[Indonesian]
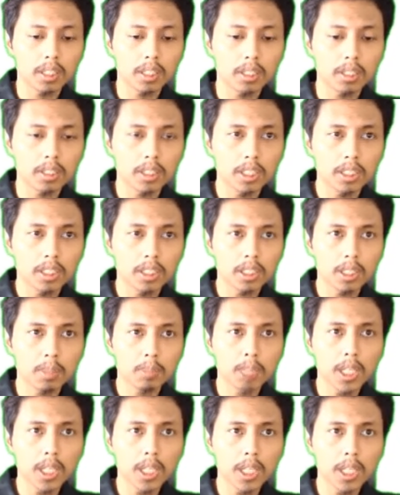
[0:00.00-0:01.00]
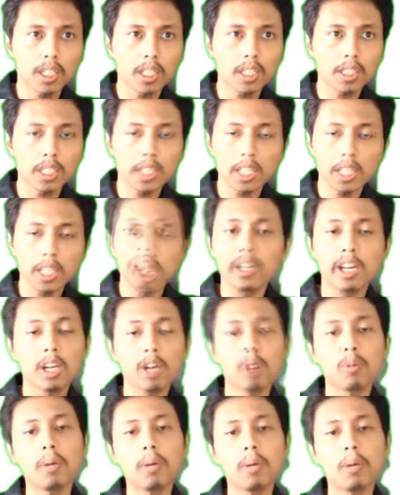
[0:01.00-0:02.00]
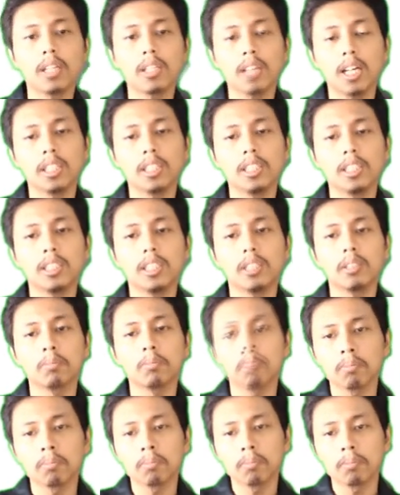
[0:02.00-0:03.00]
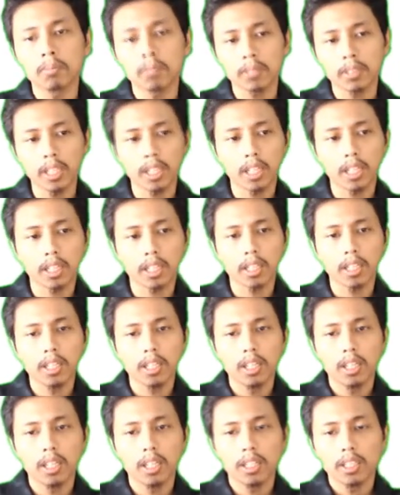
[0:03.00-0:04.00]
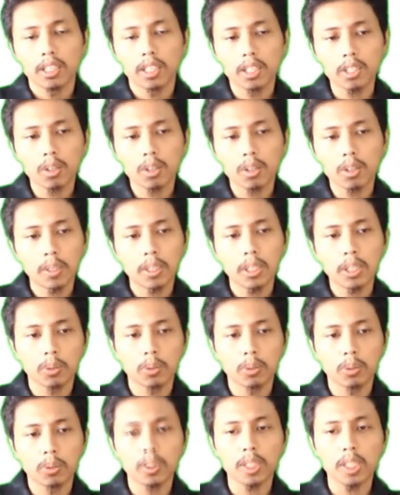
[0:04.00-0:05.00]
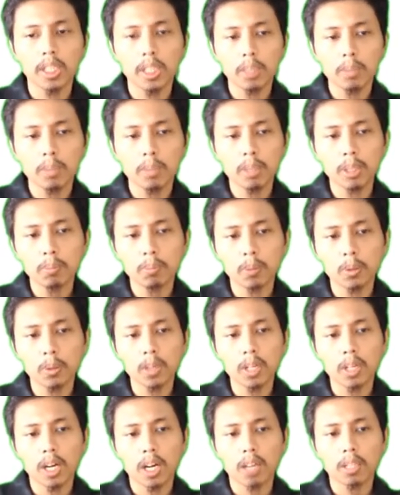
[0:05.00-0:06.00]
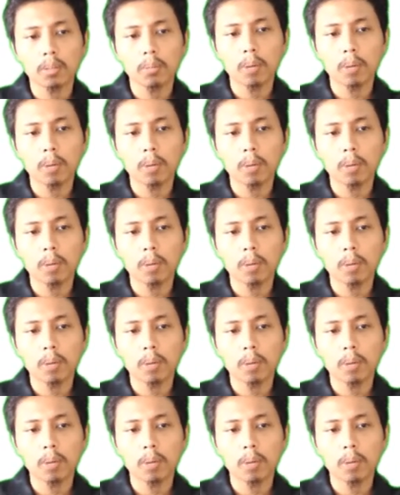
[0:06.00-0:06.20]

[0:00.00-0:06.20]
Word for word: sistem satelit di Eropa saat ini. Oke. Jadi Copernicus ini menyimpulkan